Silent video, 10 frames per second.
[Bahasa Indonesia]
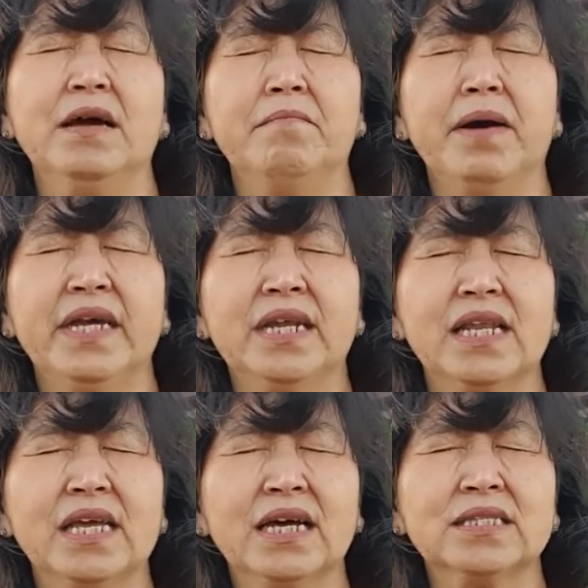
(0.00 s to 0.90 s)
baik
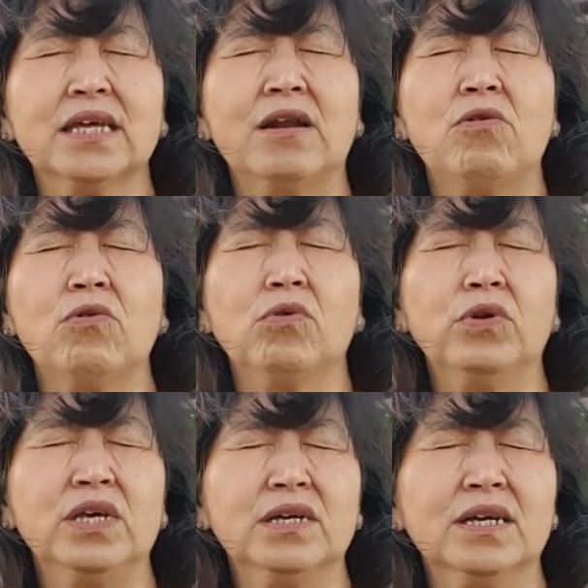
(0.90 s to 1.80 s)
dari ikatan rokok,
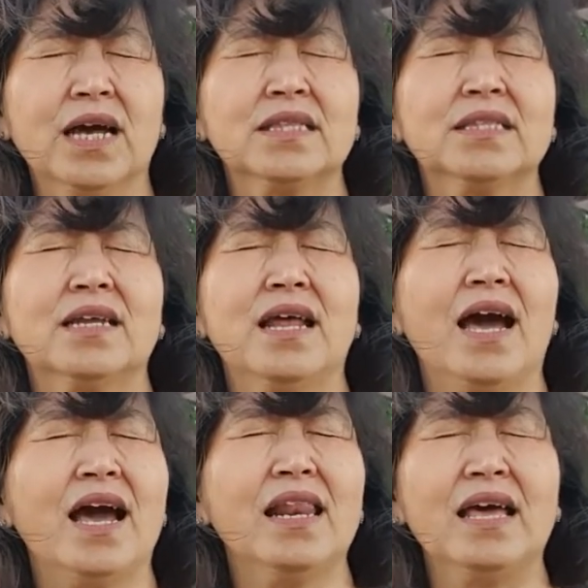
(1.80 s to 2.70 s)
ikatan
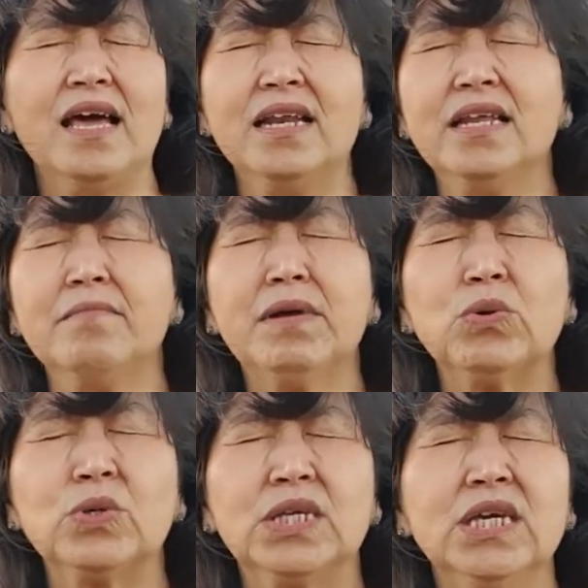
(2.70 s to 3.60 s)
hal-hal yang
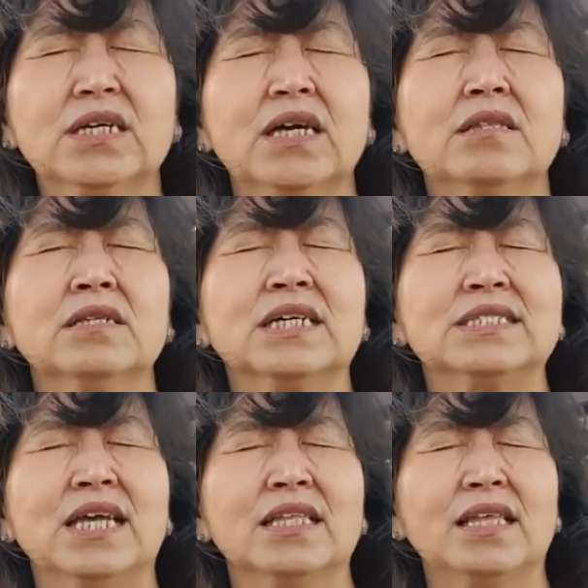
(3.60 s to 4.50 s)
merugikan
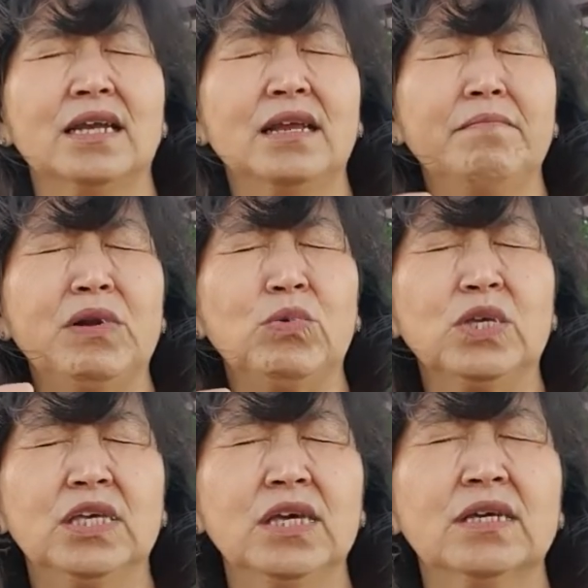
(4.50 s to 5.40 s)
kesehatannya,
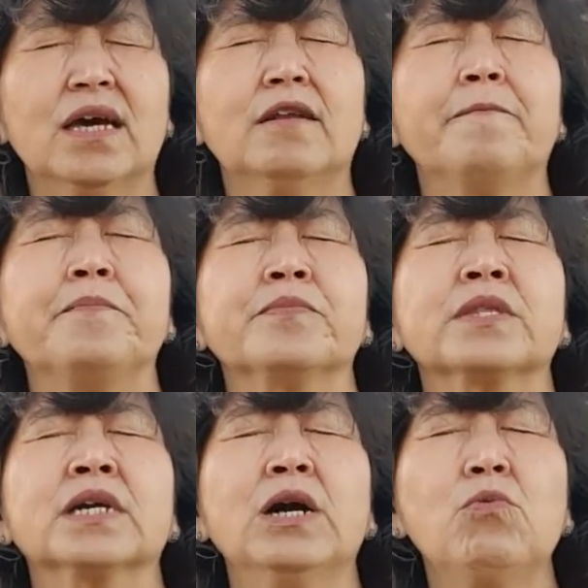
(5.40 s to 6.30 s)
merugikan
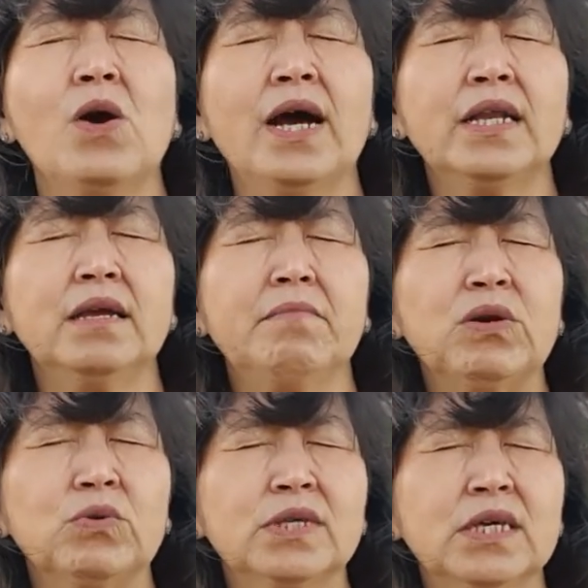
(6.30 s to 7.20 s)
keuangannya,
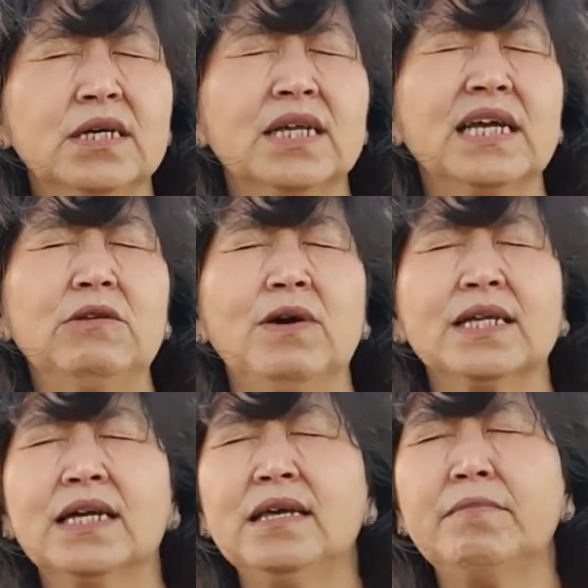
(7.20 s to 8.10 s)
merugikan
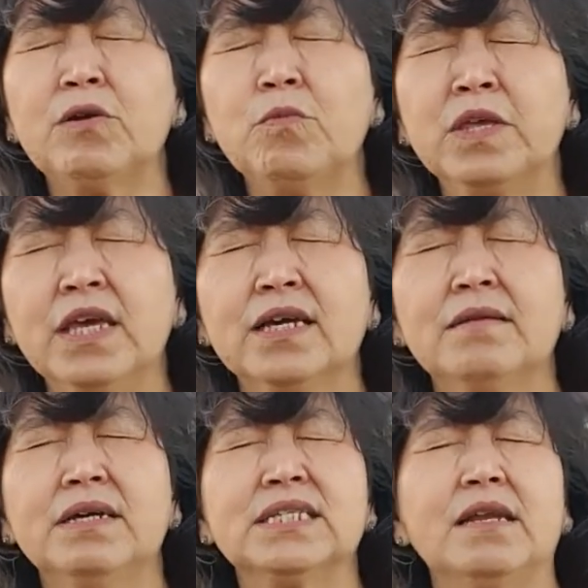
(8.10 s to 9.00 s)
keluarganya, merugikan
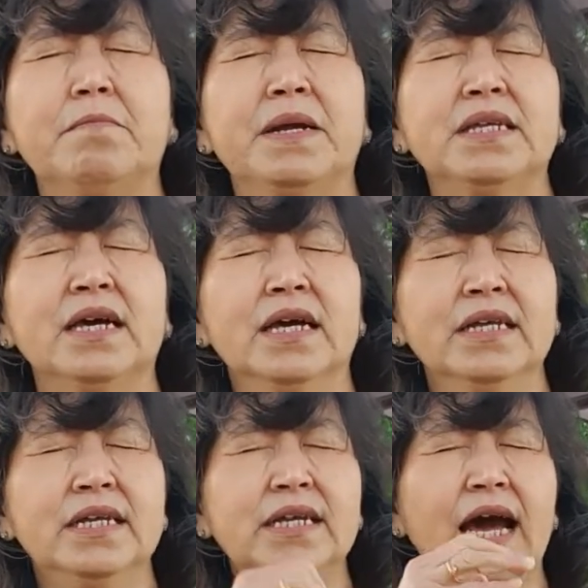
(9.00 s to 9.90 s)
masa depannya.
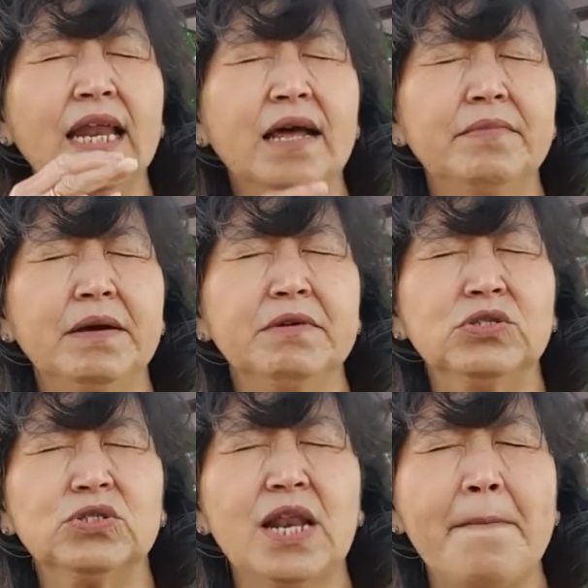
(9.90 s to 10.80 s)
Di dalam nama
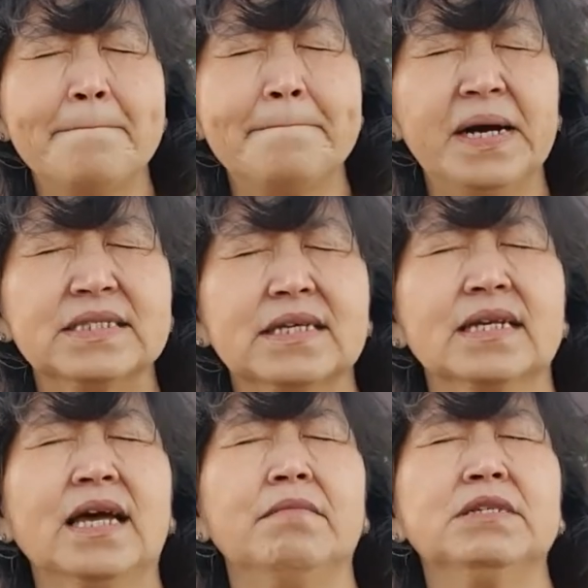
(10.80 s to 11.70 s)
Yesus,
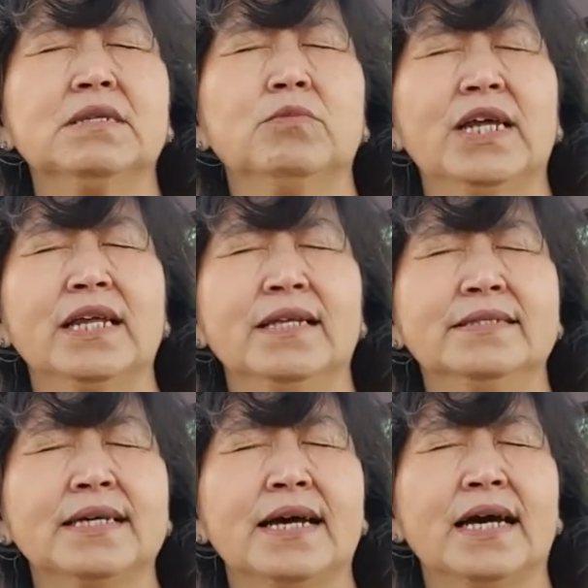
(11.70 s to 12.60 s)
lepaskan kami semua dari yang
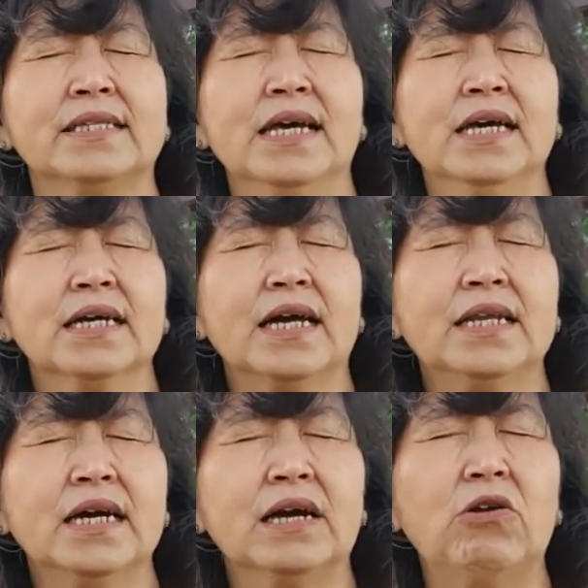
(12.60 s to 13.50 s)
jahat.
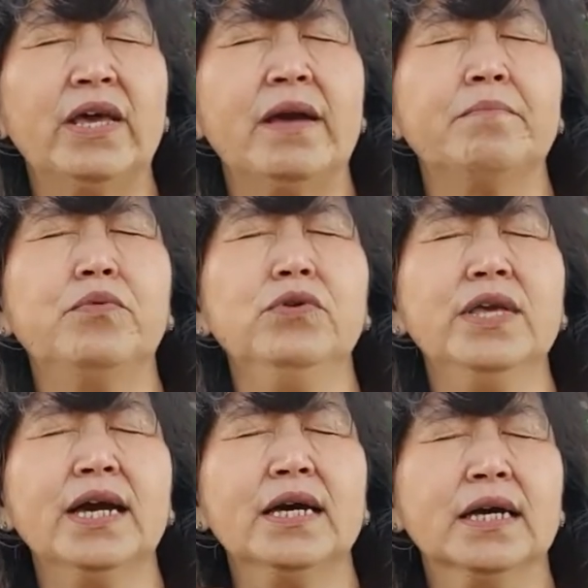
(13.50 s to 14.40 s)
Karena engkau lah yang
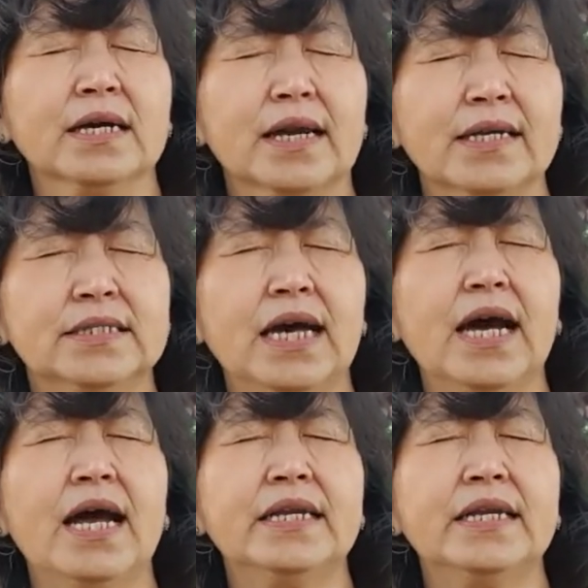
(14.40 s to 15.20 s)
punya kerajaan